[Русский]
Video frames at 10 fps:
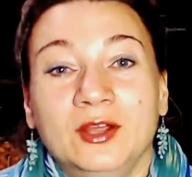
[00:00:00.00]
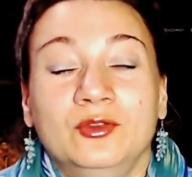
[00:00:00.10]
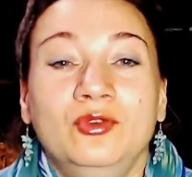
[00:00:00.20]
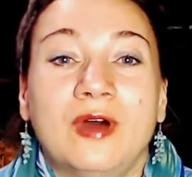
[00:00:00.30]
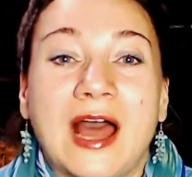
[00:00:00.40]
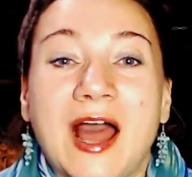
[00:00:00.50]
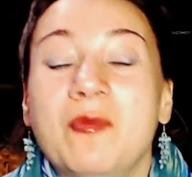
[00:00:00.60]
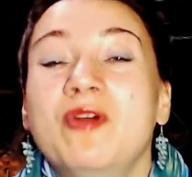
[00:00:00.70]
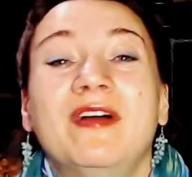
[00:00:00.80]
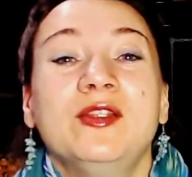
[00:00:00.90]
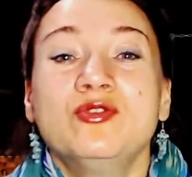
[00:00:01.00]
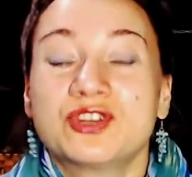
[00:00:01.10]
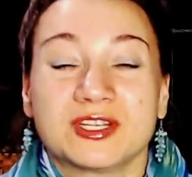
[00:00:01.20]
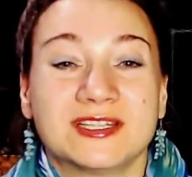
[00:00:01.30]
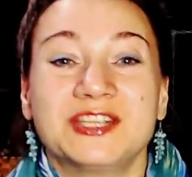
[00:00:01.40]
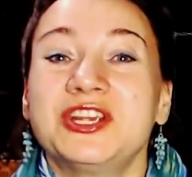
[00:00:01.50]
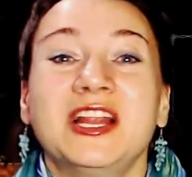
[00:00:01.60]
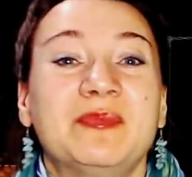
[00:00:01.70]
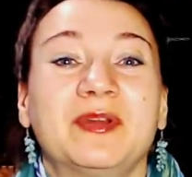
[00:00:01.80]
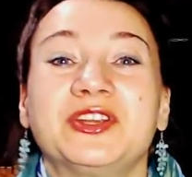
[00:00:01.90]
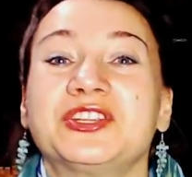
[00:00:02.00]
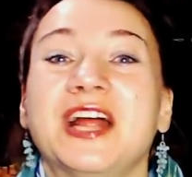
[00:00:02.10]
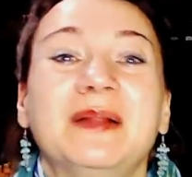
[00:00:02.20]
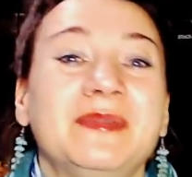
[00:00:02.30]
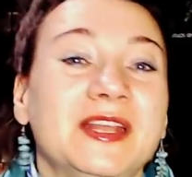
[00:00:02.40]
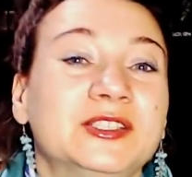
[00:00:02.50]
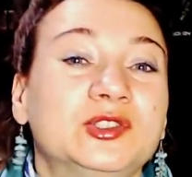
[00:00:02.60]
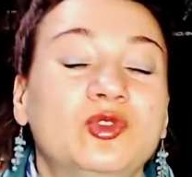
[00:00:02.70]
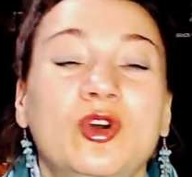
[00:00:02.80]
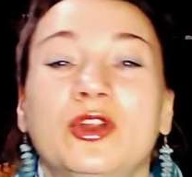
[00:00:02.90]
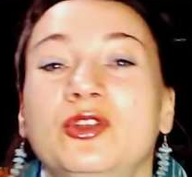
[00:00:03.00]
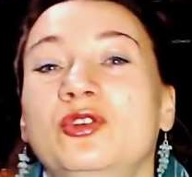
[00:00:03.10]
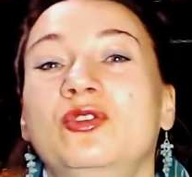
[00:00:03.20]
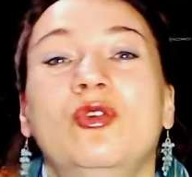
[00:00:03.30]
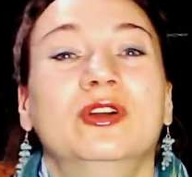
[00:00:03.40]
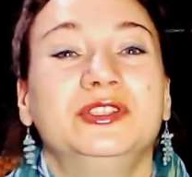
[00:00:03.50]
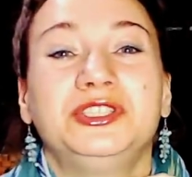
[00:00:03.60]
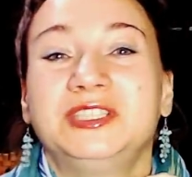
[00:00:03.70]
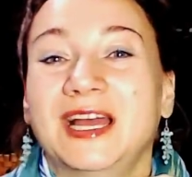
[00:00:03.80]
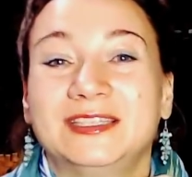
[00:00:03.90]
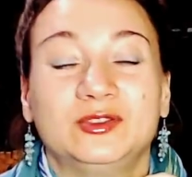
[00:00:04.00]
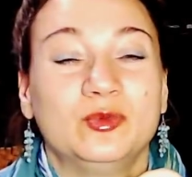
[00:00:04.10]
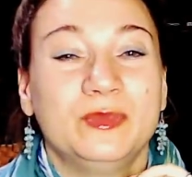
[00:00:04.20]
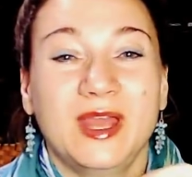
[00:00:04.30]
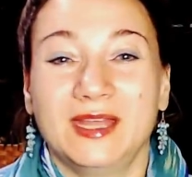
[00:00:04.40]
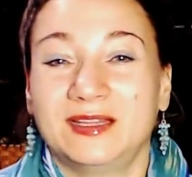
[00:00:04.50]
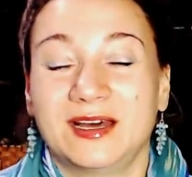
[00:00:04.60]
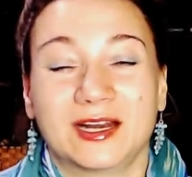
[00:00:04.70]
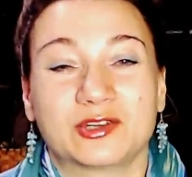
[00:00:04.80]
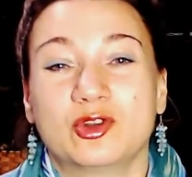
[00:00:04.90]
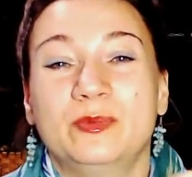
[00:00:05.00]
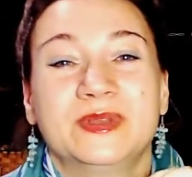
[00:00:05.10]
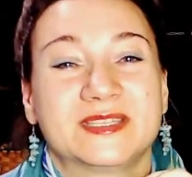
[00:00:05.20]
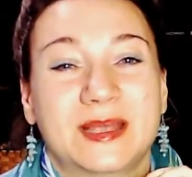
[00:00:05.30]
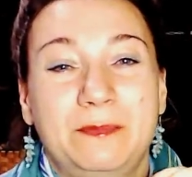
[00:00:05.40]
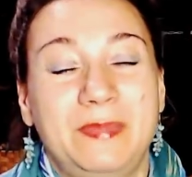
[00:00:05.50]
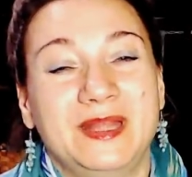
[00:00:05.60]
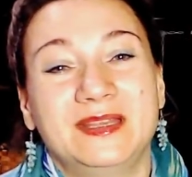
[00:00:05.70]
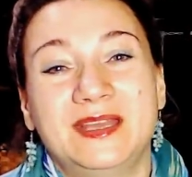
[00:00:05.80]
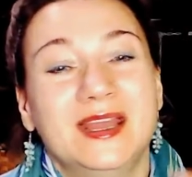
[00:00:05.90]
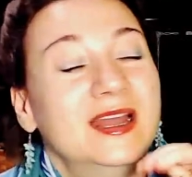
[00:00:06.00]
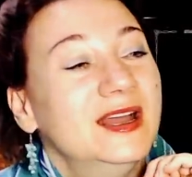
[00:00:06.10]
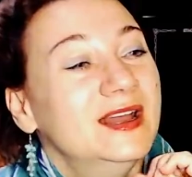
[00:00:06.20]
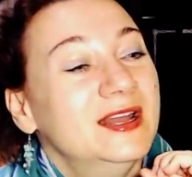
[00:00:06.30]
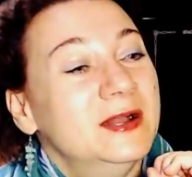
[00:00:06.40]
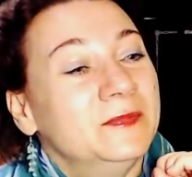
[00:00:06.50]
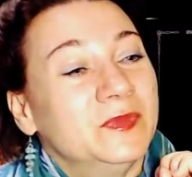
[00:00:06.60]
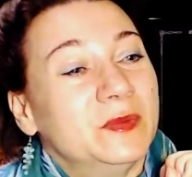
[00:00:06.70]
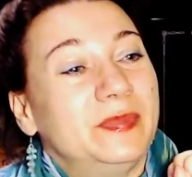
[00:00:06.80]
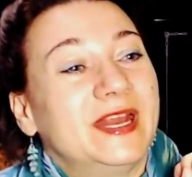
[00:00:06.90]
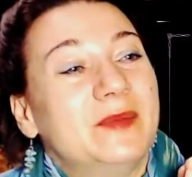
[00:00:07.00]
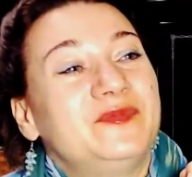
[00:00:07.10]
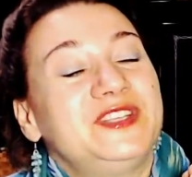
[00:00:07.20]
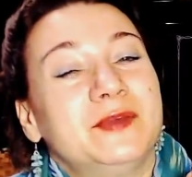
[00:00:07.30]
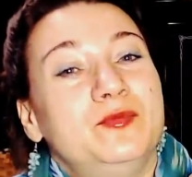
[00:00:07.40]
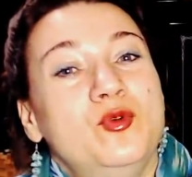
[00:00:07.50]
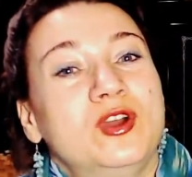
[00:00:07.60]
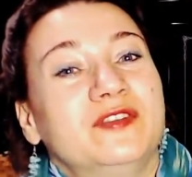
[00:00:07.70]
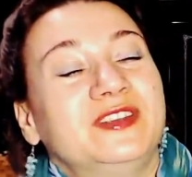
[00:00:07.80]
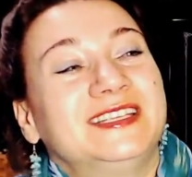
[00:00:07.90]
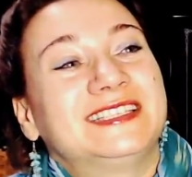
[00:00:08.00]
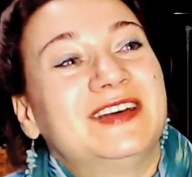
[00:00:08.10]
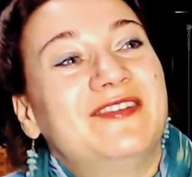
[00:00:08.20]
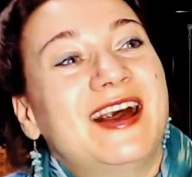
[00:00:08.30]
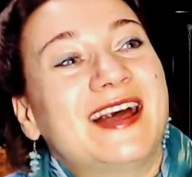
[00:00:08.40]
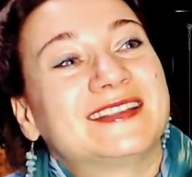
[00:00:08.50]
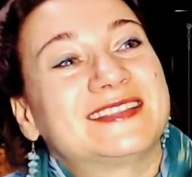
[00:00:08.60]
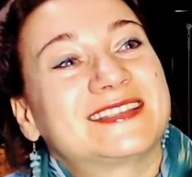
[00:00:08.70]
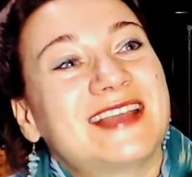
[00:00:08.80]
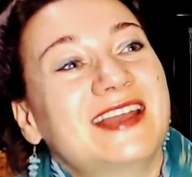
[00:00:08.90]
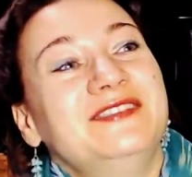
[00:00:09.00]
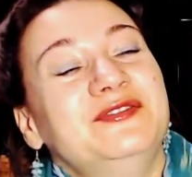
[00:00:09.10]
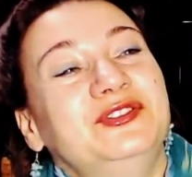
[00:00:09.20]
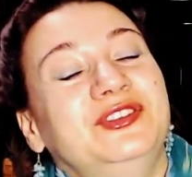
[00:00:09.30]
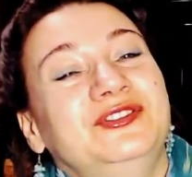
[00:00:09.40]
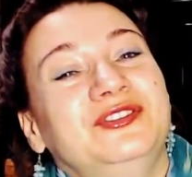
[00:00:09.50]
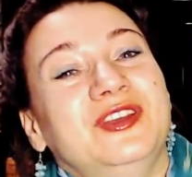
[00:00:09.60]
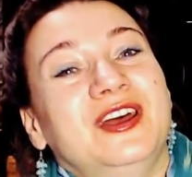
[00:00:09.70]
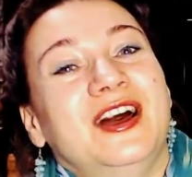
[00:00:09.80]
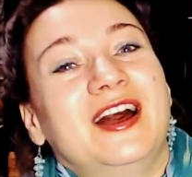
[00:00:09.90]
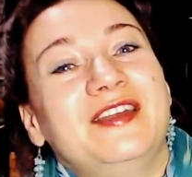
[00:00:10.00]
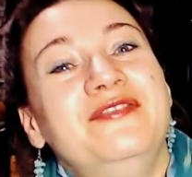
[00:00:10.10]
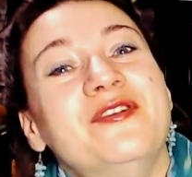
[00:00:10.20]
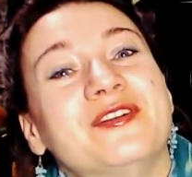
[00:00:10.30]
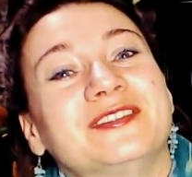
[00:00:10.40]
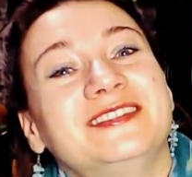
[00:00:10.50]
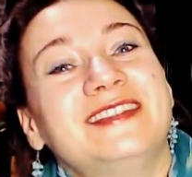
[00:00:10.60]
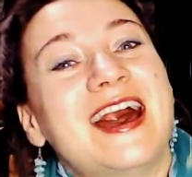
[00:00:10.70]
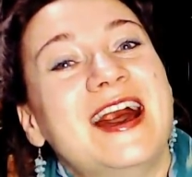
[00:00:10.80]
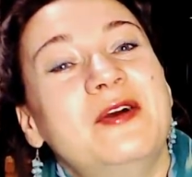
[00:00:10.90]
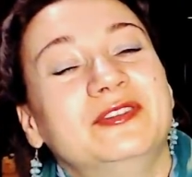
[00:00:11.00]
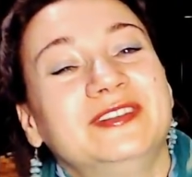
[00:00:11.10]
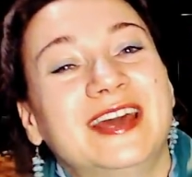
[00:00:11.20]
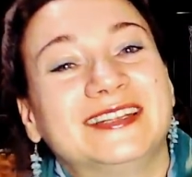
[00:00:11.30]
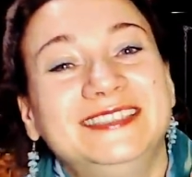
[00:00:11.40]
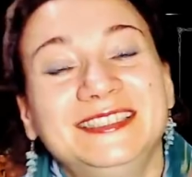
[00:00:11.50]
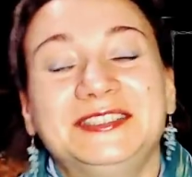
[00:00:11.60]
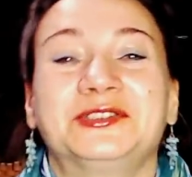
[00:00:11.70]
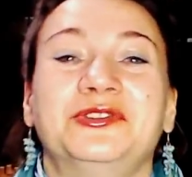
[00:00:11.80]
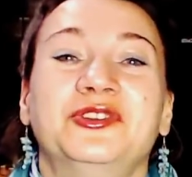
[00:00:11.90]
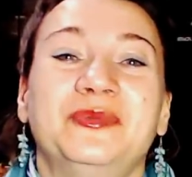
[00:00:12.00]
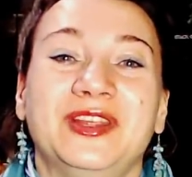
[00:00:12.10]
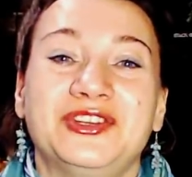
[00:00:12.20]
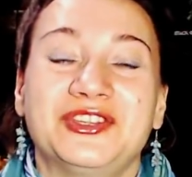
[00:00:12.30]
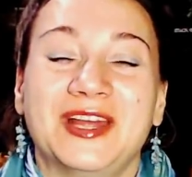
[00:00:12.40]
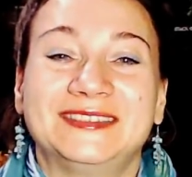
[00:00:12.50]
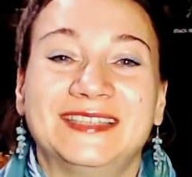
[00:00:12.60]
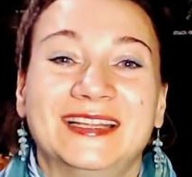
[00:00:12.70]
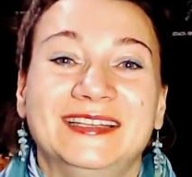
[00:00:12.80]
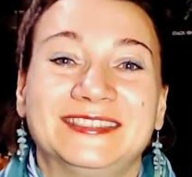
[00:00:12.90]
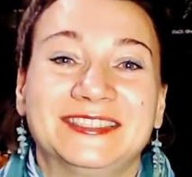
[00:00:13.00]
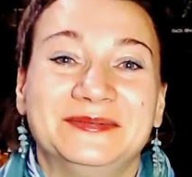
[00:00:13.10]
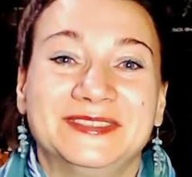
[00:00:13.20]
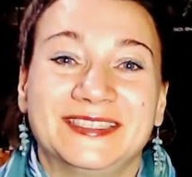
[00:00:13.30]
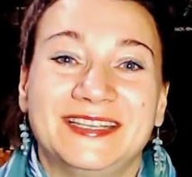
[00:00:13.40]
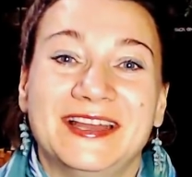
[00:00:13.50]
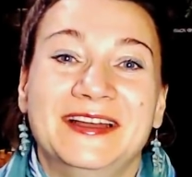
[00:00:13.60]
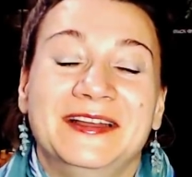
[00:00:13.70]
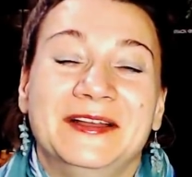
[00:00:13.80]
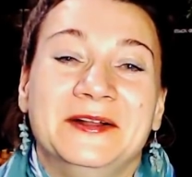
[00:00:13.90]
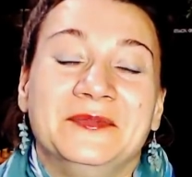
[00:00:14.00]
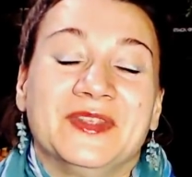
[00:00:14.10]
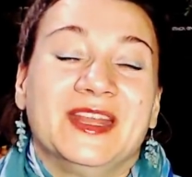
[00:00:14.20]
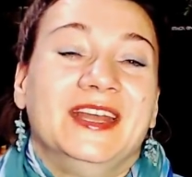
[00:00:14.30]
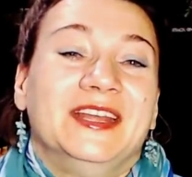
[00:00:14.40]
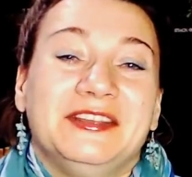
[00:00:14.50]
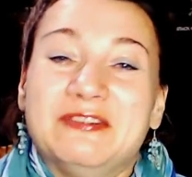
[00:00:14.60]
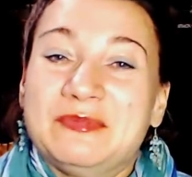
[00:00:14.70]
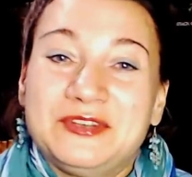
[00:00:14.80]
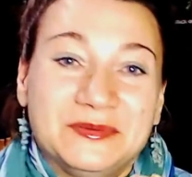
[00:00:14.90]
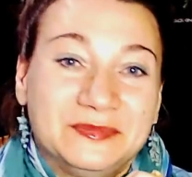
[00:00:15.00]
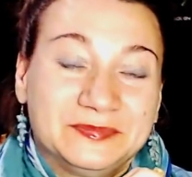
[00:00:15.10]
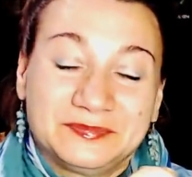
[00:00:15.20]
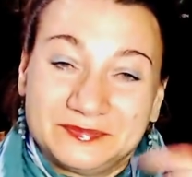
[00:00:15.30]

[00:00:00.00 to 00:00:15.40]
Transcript: Ну, а мой Ванюша сначала прочитал мне историю, он читать умеет хорошо, без запинки, прям все буковки, слова отскакивают от его рта, он гордится, что он умеет читать на английском языке. И, в общем,